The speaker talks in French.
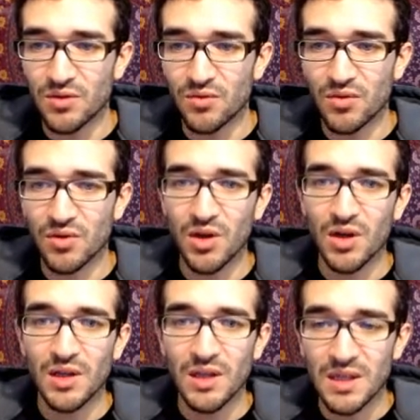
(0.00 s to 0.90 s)
Donc
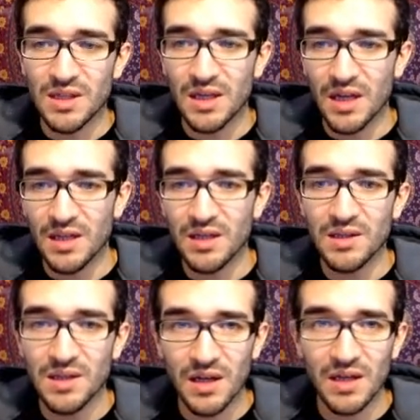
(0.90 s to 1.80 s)
x égale x,
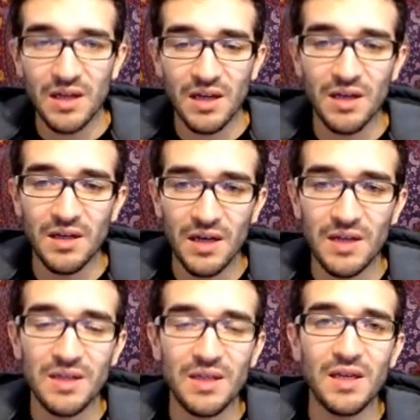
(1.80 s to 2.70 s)
y égale y, z
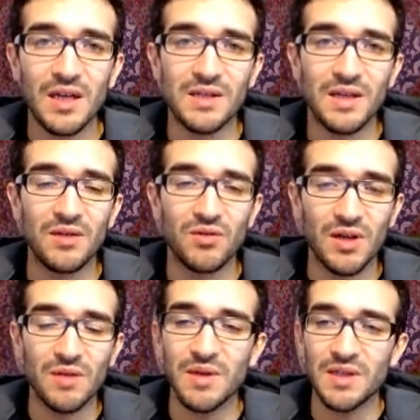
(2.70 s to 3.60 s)
égale z. Ok,
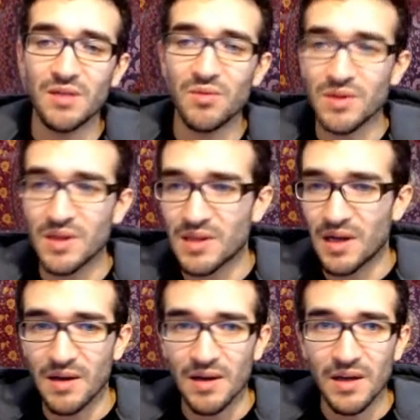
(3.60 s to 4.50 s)
basiquement c'est ça.